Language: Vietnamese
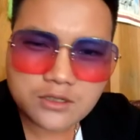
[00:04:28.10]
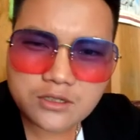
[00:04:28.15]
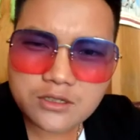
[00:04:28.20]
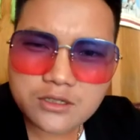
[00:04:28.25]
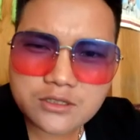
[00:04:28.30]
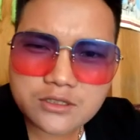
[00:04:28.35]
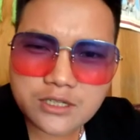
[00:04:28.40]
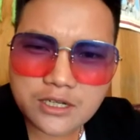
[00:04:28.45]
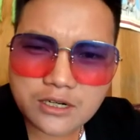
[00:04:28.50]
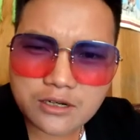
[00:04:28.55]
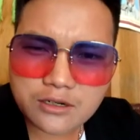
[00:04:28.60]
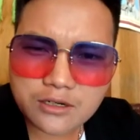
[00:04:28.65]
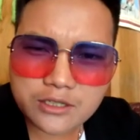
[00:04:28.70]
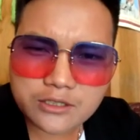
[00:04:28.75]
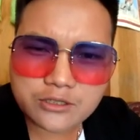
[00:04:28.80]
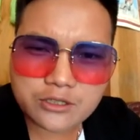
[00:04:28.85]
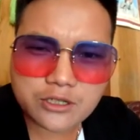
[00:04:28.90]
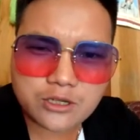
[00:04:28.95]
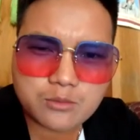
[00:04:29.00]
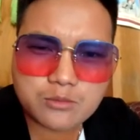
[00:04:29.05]
ít chả nó lấy
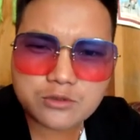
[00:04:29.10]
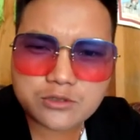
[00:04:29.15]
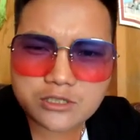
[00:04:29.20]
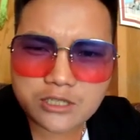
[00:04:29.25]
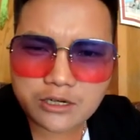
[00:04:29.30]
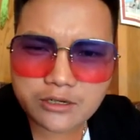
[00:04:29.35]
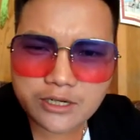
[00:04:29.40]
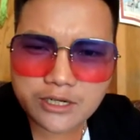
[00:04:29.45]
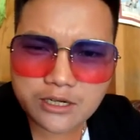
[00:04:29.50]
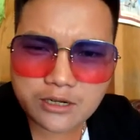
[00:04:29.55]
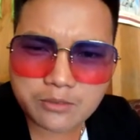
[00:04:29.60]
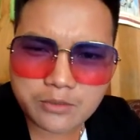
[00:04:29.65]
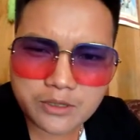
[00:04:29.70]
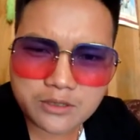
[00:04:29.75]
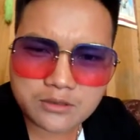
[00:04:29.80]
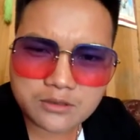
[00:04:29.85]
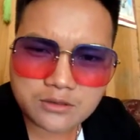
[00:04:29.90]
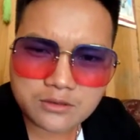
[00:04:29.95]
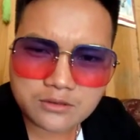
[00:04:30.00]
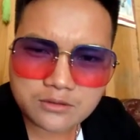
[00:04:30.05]
tiền một trời nên làm
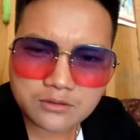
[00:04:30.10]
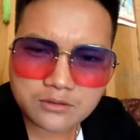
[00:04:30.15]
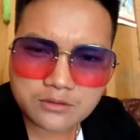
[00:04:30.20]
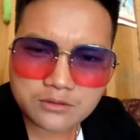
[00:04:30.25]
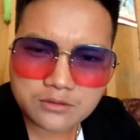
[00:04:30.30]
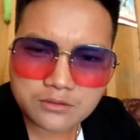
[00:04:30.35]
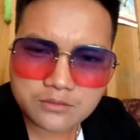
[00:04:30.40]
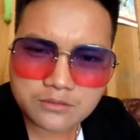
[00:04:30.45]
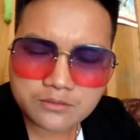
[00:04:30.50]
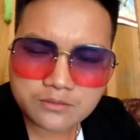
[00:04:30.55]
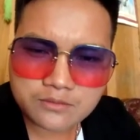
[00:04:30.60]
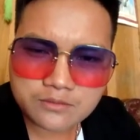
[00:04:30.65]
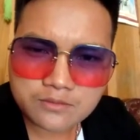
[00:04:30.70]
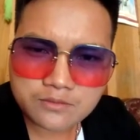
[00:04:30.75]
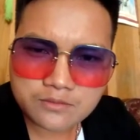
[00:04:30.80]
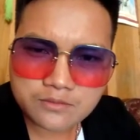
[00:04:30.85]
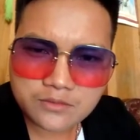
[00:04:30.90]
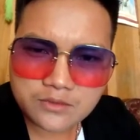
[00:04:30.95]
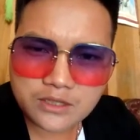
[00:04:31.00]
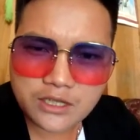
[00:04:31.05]
không
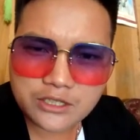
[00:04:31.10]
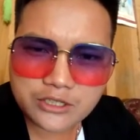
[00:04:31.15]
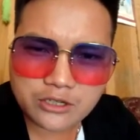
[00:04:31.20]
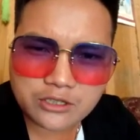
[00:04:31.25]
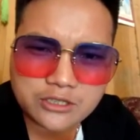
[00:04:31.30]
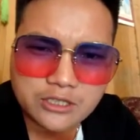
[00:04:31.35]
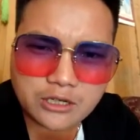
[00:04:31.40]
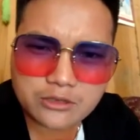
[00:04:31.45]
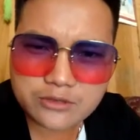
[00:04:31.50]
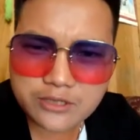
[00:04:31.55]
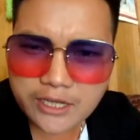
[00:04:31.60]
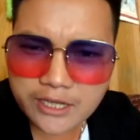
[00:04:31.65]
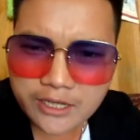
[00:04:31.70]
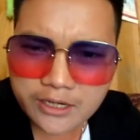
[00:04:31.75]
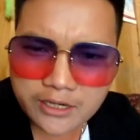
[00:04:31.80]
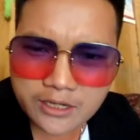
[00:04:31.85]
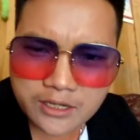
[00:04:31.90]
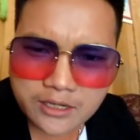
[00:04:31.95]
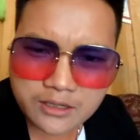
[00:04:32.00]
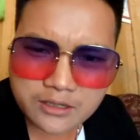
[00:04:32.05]
nè chọn tận nè
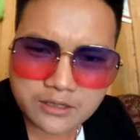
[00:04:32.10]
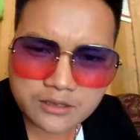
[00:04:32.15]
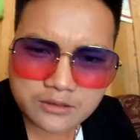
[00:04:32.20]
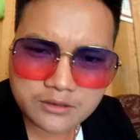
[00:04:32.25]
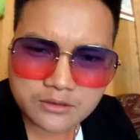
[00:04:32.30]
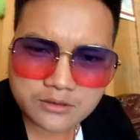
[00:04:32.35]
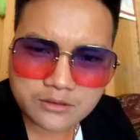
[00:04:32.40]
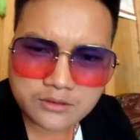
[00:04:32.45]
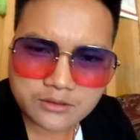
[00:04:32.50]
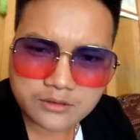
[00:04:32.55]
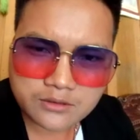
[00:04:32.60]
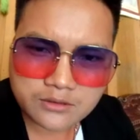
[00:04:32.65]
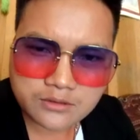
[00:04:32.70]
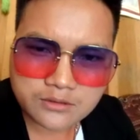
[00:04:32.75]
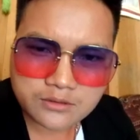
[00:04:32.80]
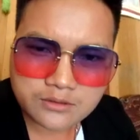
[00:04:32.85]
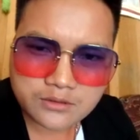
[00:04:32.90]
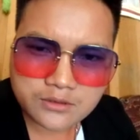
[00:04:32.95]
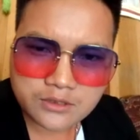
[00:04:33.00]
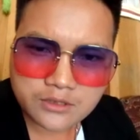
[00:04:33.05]
nè
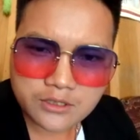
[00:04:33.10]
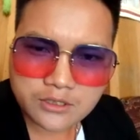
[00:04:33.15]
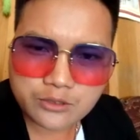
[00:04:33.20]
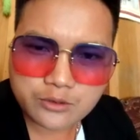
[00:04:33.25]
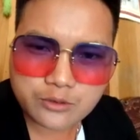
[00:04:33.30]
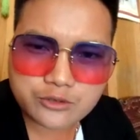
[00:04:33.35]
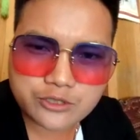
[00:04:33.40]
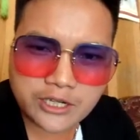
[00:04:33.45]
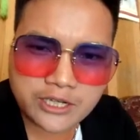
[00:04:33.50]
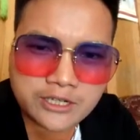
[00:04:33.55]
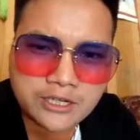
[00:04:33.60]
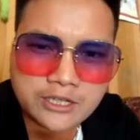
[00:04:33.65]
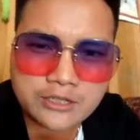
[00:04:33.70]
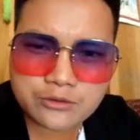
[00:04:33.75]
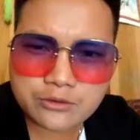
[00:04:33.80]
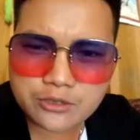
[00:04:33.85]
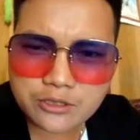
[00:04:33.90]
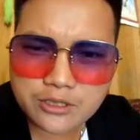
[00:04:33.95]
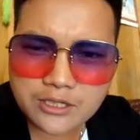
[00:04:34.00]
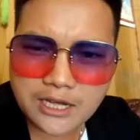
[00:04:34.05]
yêu chế này yêu
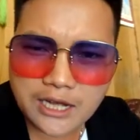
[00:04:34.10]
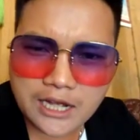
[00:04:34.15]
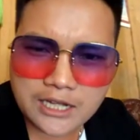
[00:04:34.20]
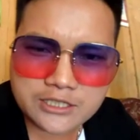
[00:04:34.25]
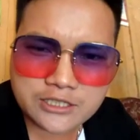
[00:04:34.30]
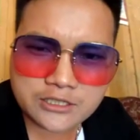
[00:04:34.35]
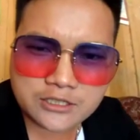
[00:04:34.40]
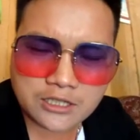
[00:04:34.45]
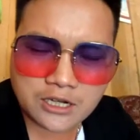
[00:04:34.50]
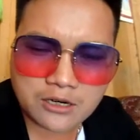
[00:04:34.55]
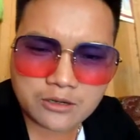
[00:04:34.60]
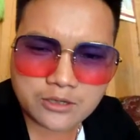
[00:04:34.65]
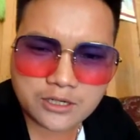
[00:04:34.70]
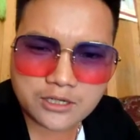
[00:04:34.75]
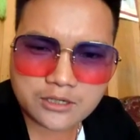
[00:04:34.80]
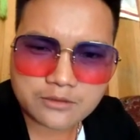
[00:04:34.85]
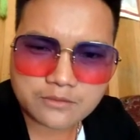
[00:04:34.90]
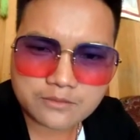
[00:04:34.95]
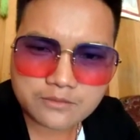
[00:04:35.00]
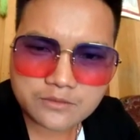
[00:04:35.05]
tất cả chỉ tao nè